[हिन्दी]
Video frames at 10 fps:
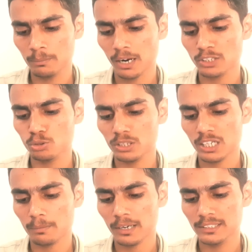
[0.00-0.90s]
मार्च
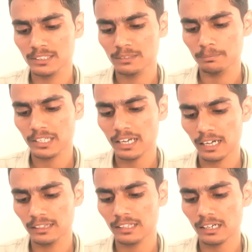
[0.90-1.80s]
2022 के
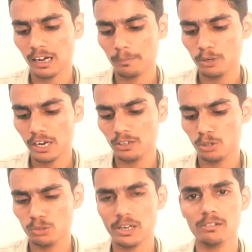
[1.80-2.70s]
अंत तक आपको
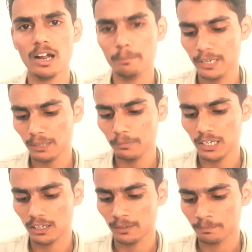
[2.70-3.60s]
एंड्रॉयड 12 का अपडेट
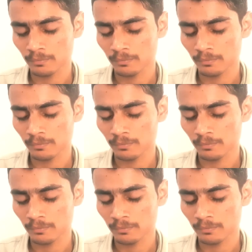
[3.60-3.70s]
मिलेगा